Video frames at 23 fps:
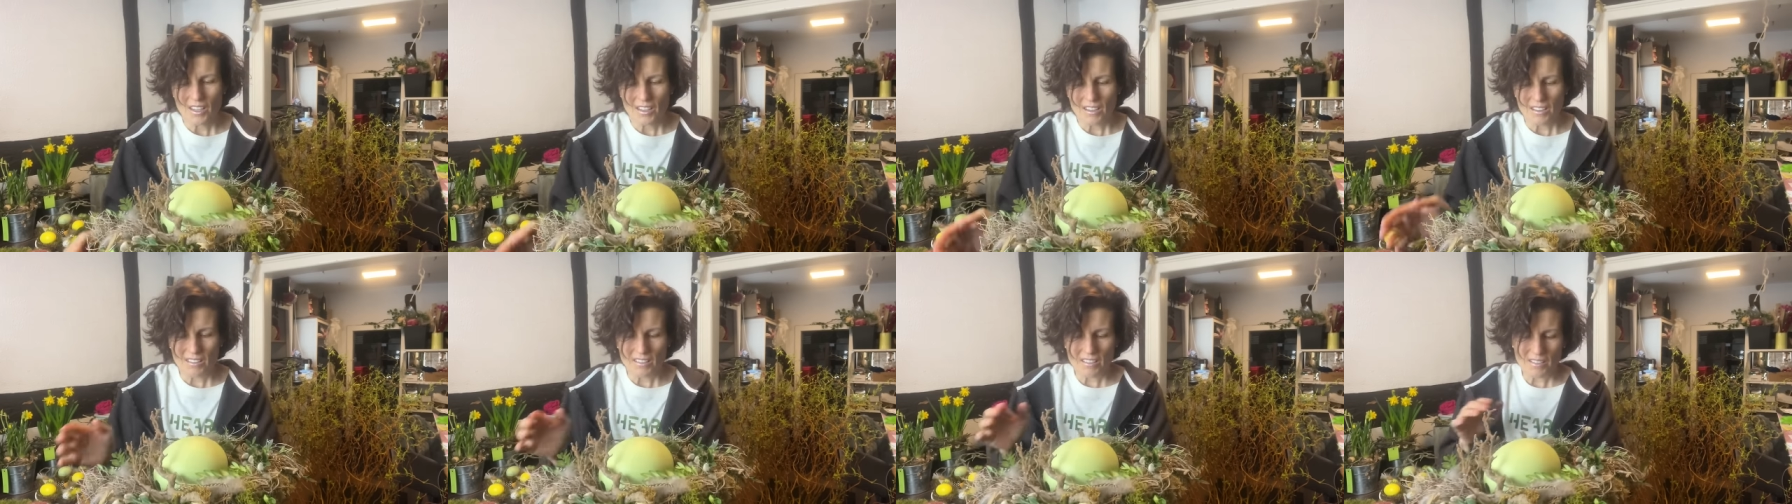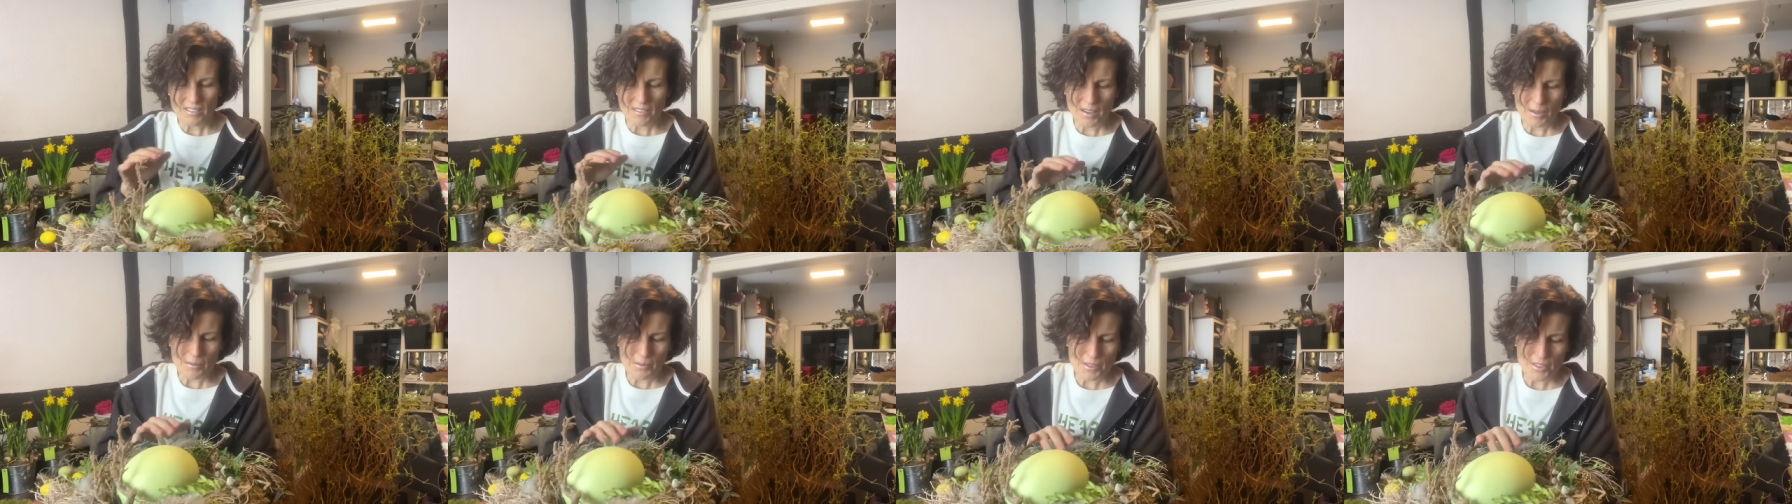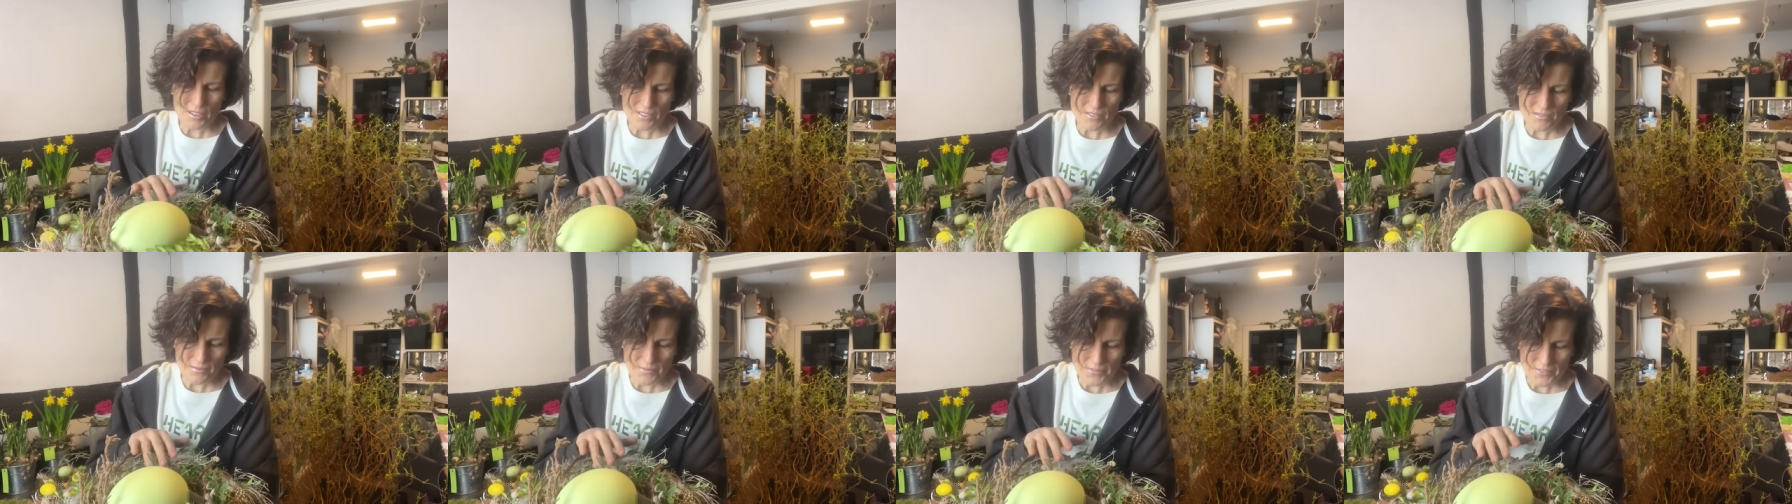äh,
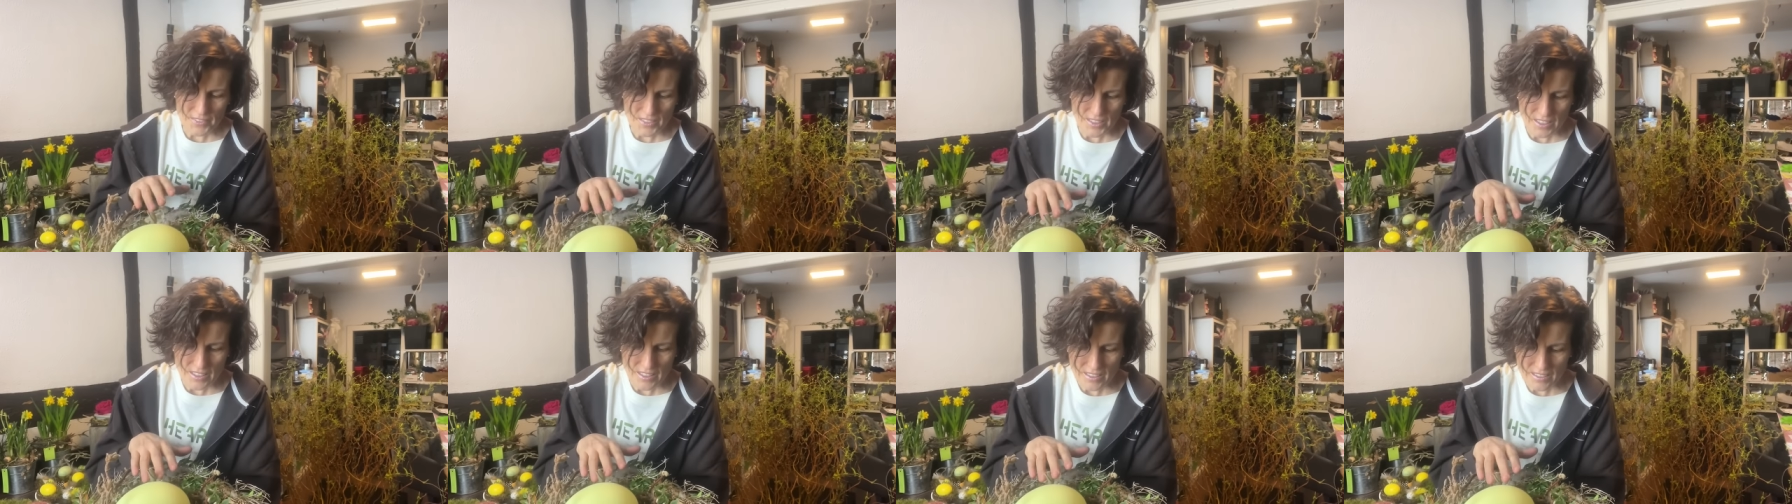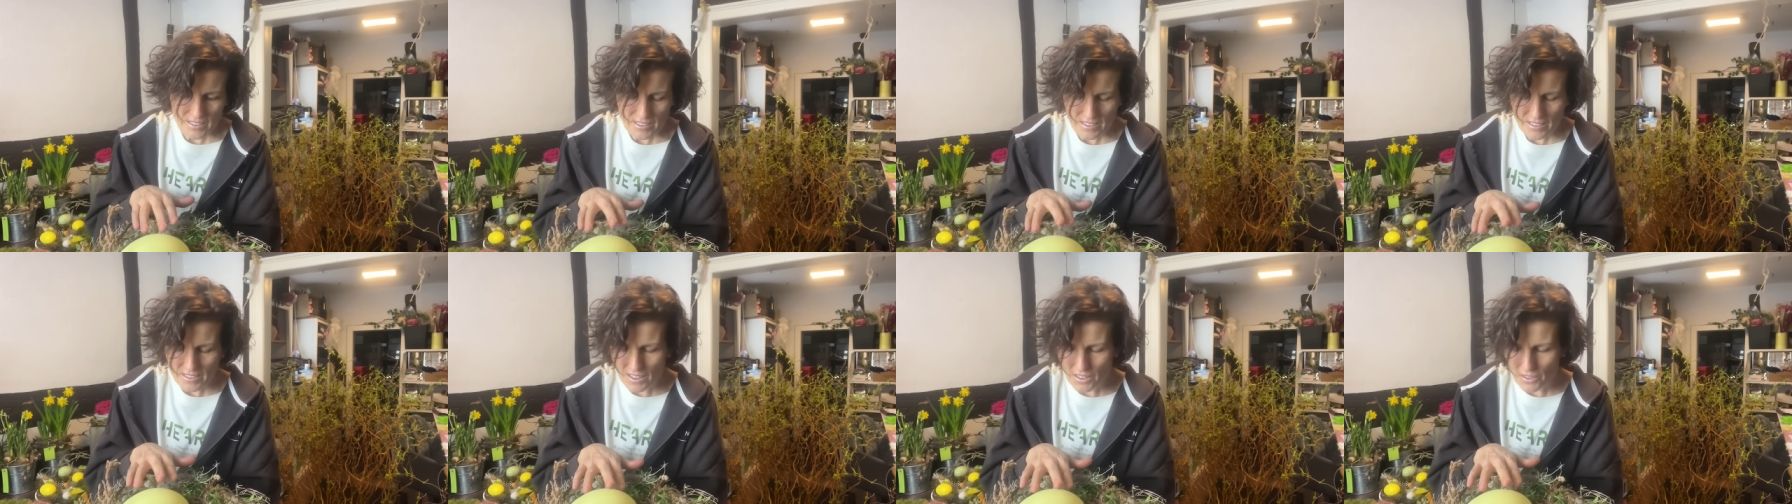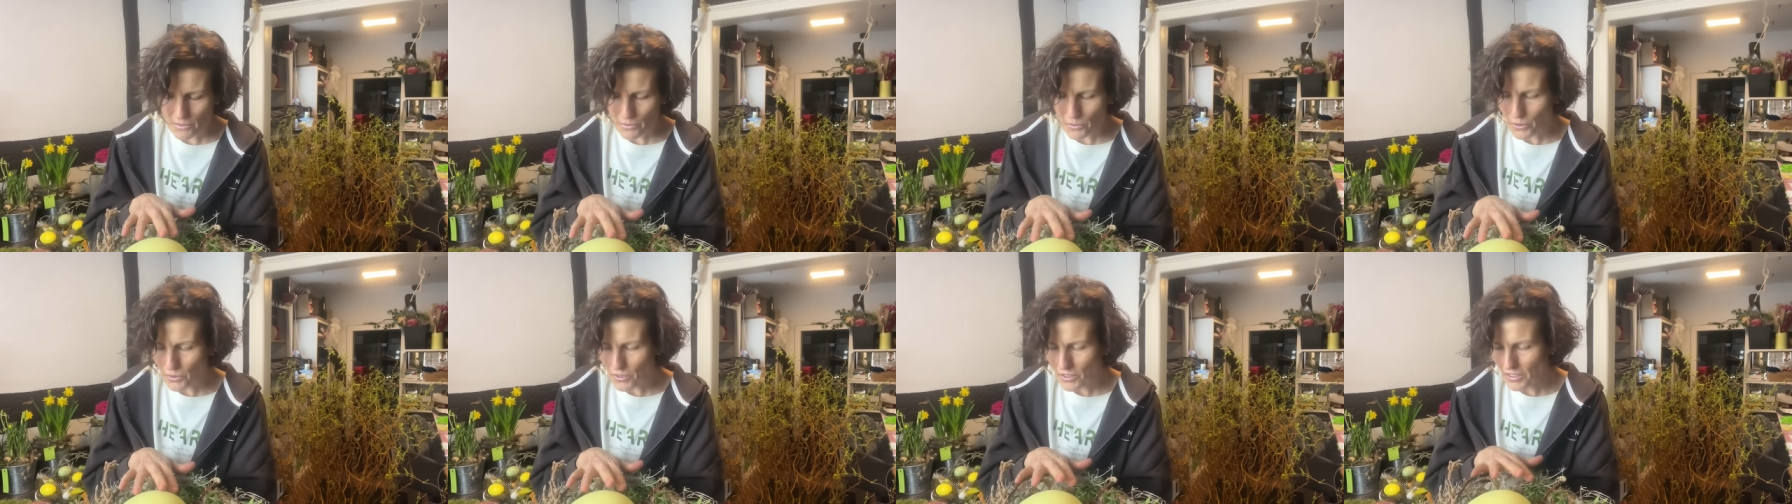aber da hätte ich
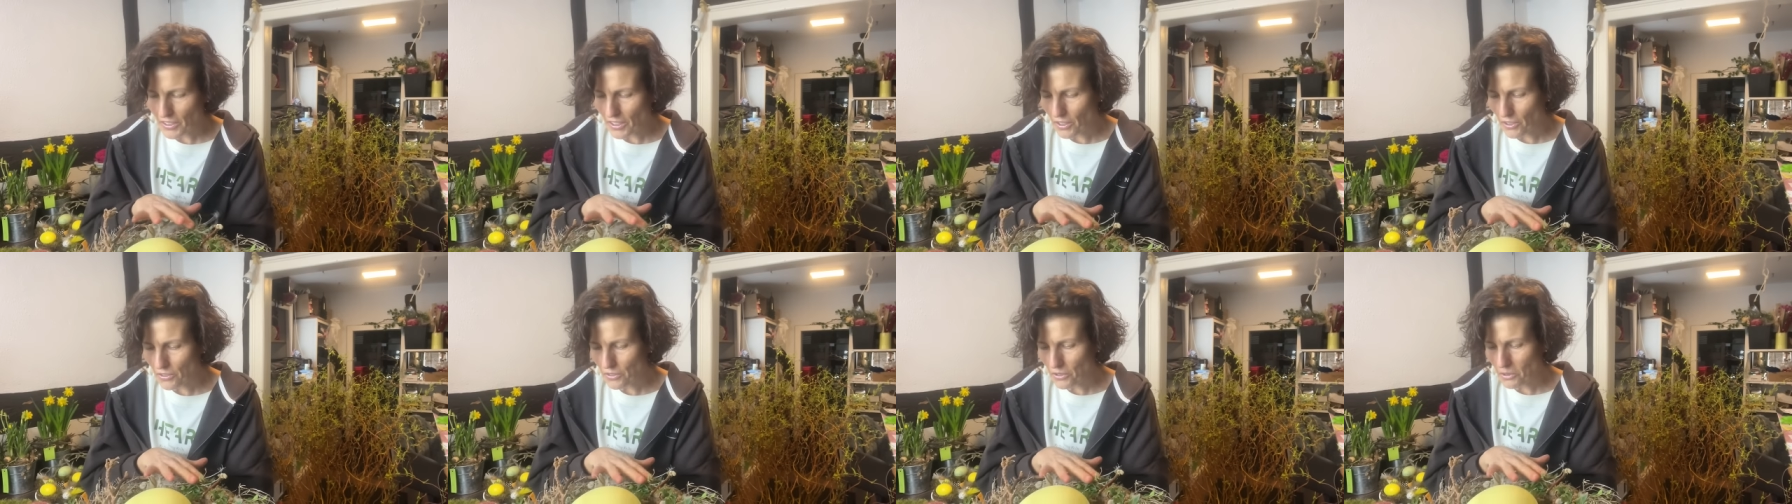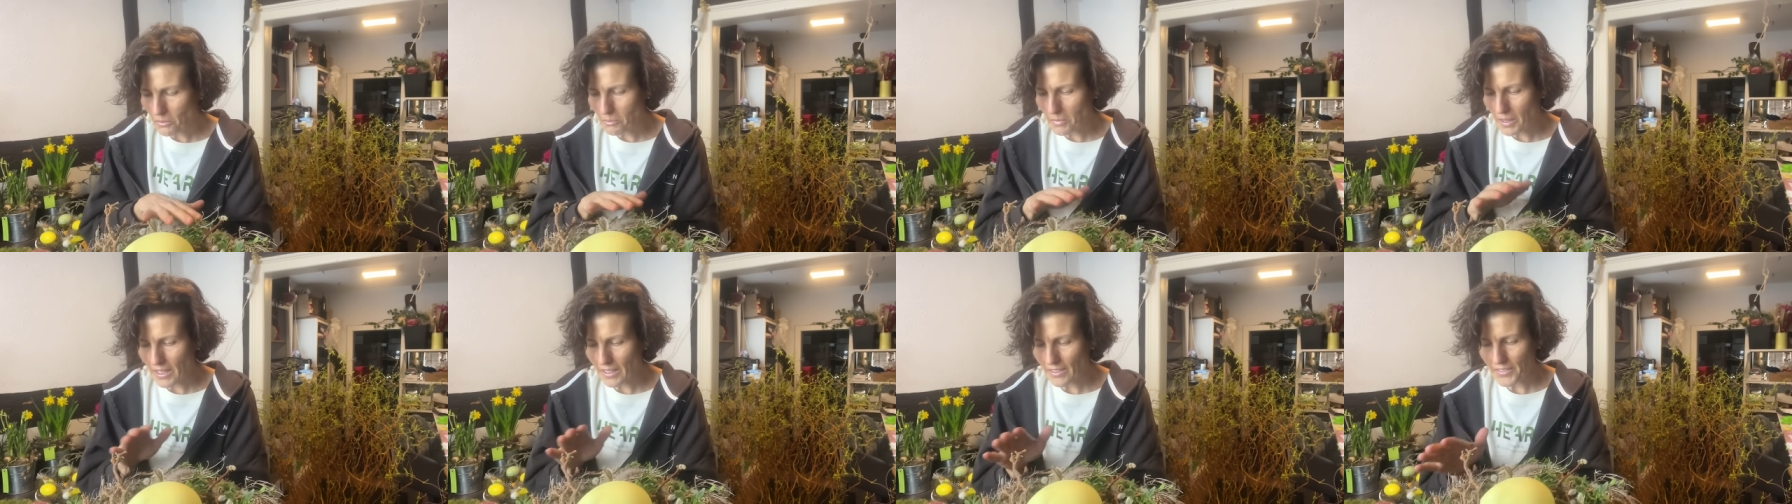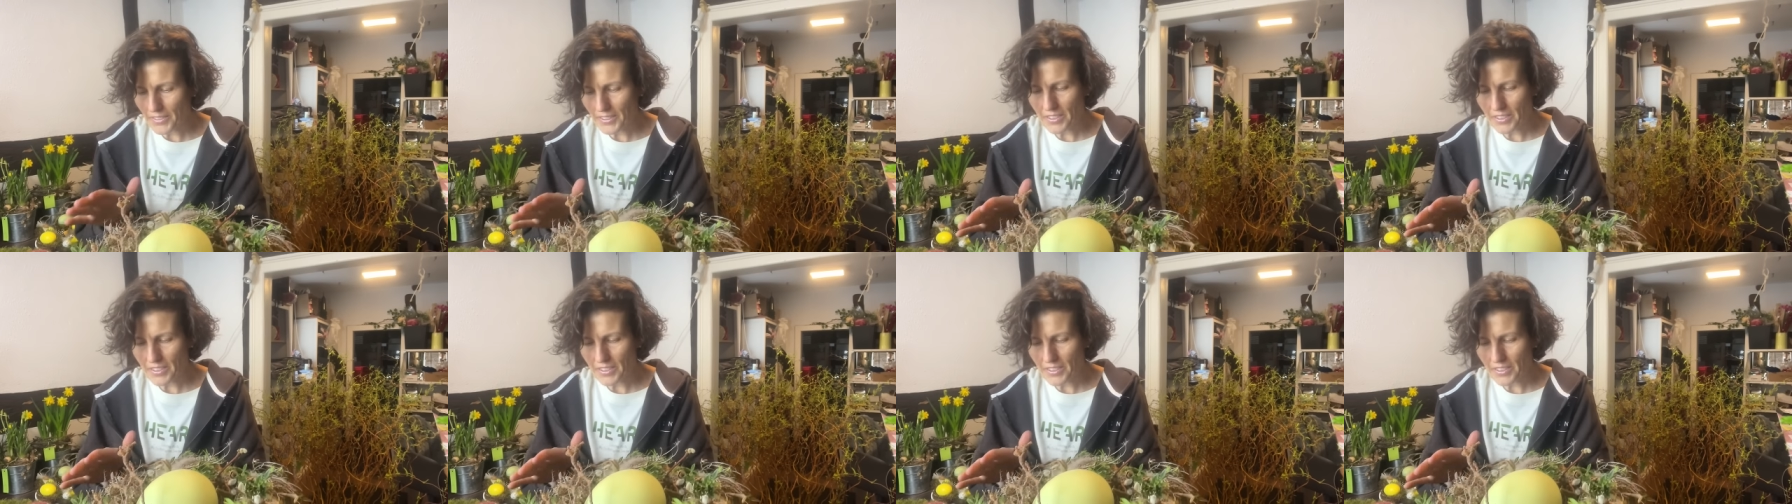auch, würde ich auch noch machen.